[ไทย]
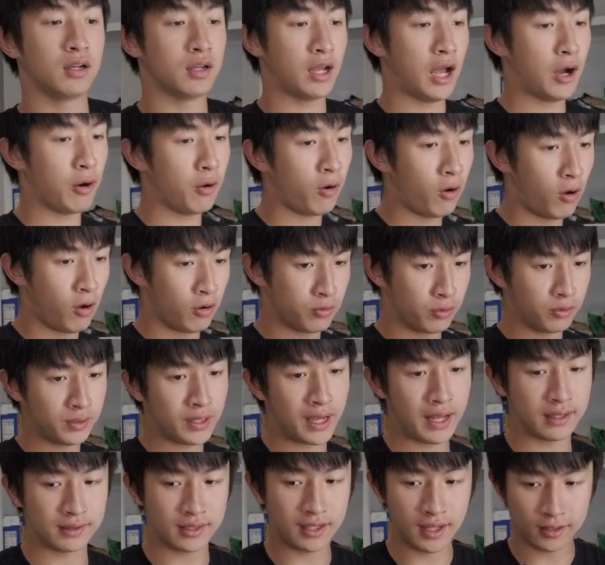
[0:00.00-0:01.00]
เอาของทุกอ
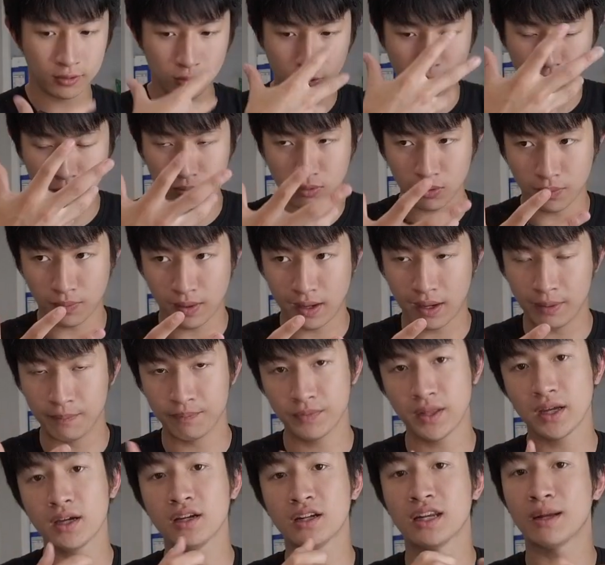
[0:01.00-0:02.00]
ย่างใต้ตู้ขึ้นมาวาง
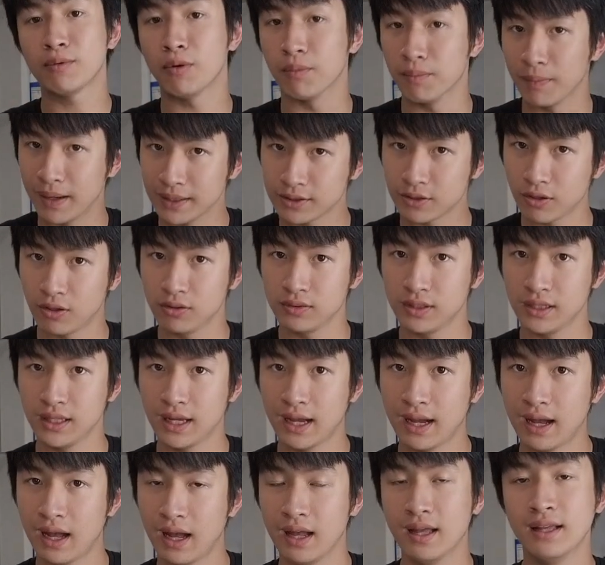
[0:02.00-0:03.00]
นั่นคือถ้าผมมาตอนตี
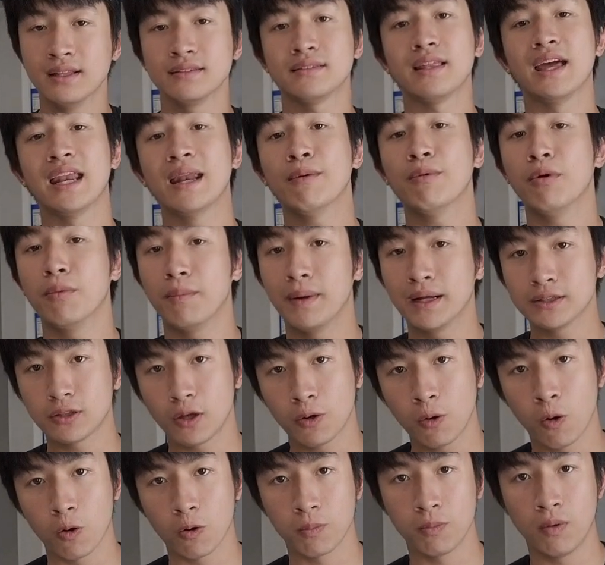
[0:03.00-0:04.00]
ห้าแต่ถ้าผมมาตอ
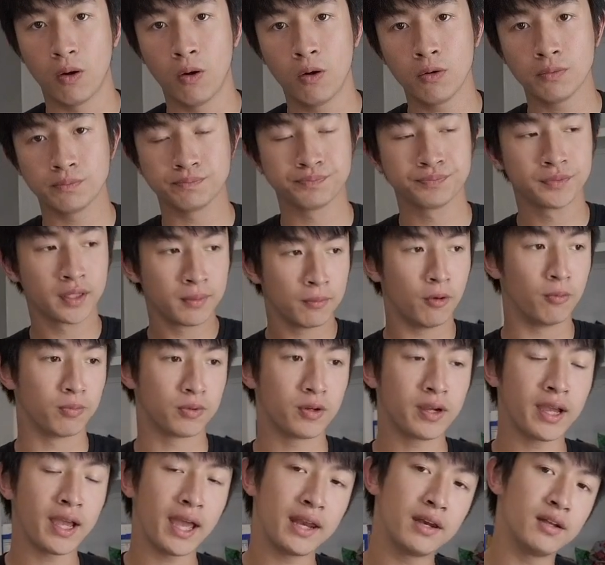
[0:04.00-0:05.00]
น6โมงผม
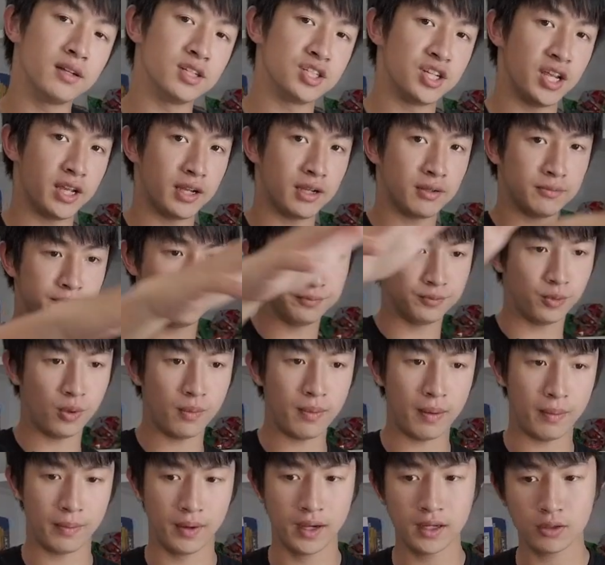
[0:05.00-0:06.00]
ก็แค่เดินเช็คว่า
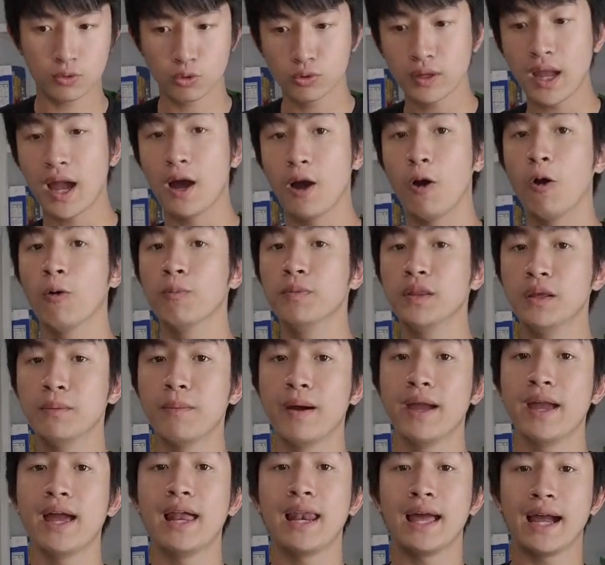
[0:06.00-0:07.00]
แบบทุกอย่างครบดีไห
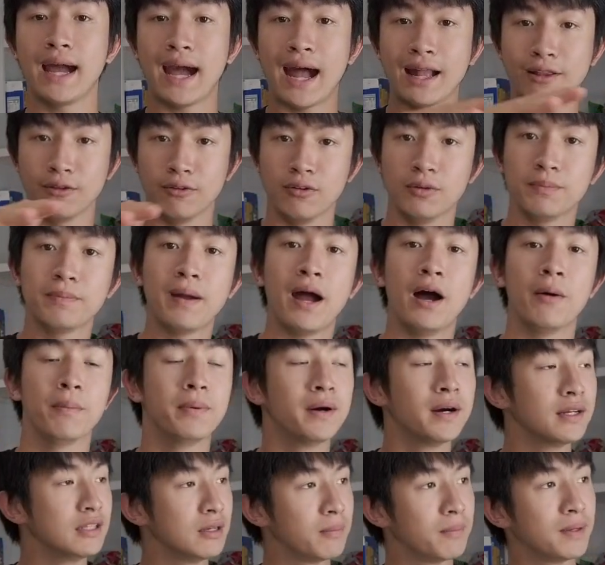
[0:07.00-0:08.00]
มอะไรขาดอยู่หรือเปล่า
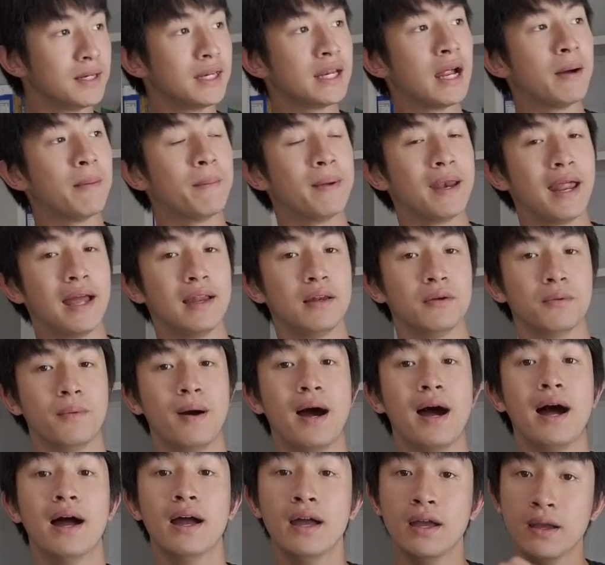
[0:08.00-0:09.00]
เพื่อนยังไม่ได้ทำอะไรหรือ
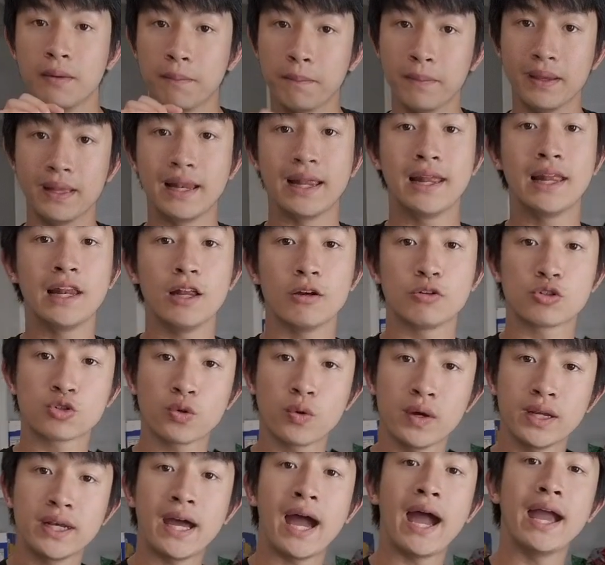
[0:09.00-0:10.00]
ว่ามีอะไรที่เรา
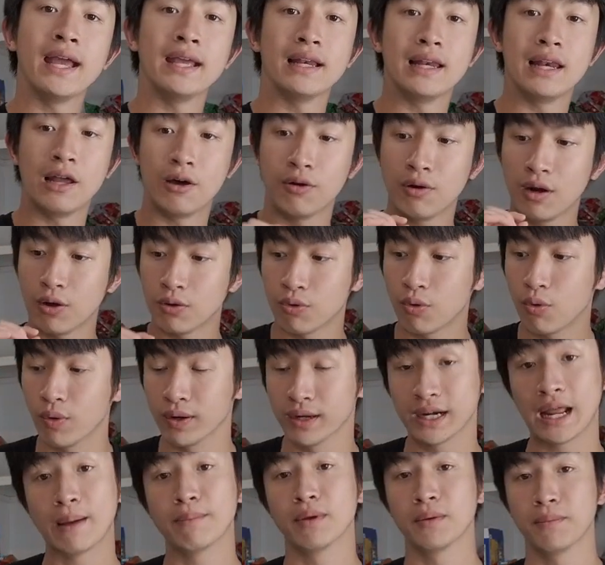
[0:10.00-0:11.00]
ช่วยได้แล้วเราควร
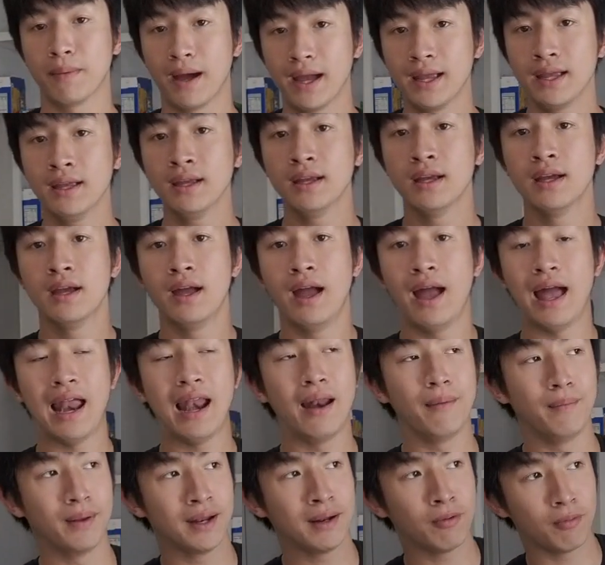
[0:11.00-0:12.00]
ทำอีกไหมอะไร
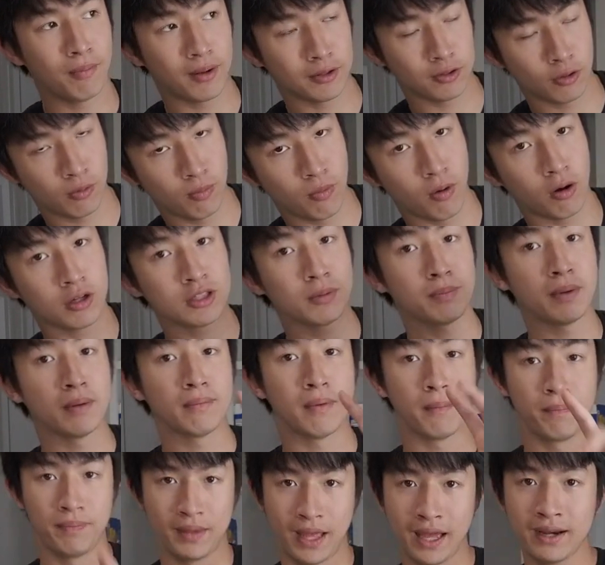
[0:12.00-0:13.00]
แบบนั้นผมมาตอน6 โมงก็จะเป็น
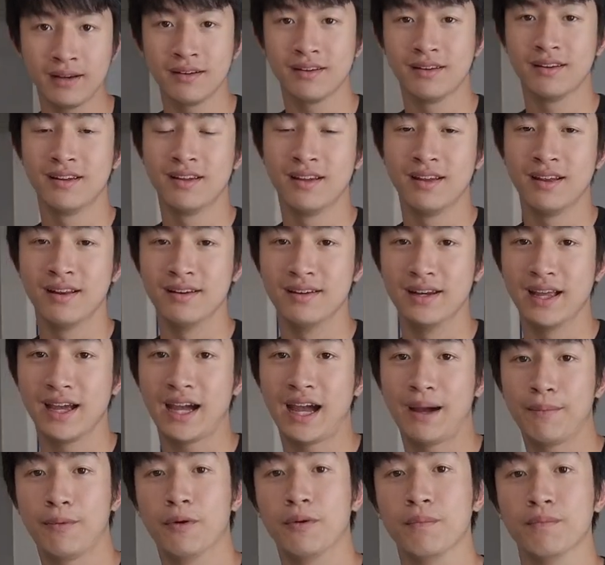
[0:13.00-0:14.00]
แบบนั้นนะค
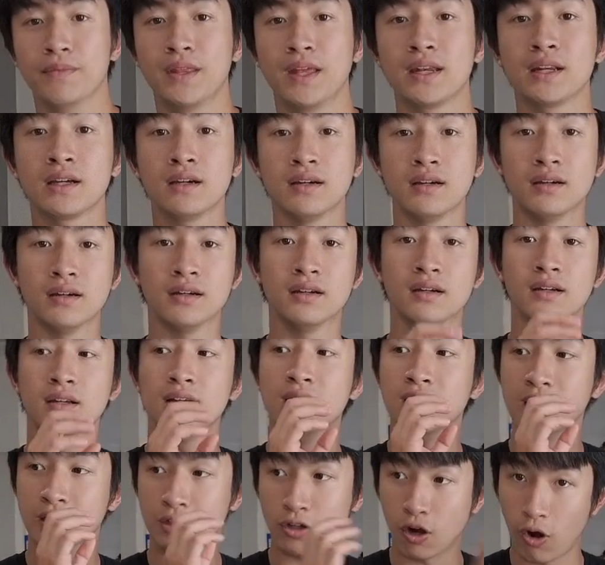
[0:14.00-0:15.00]
รับผมนั่นคือ
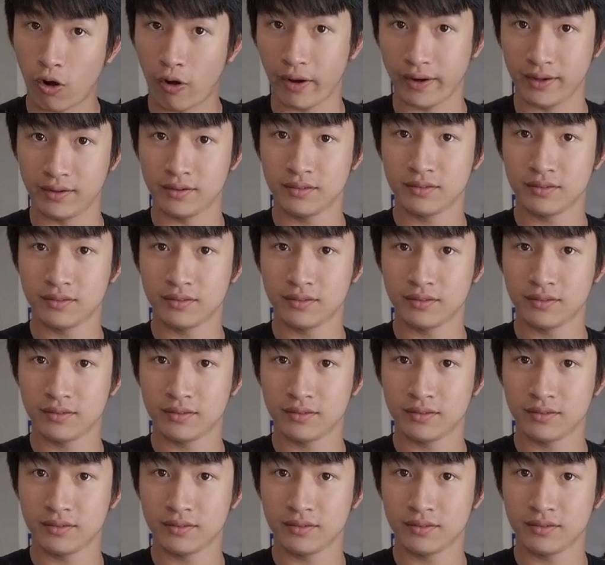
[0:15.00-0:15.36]
ก่อน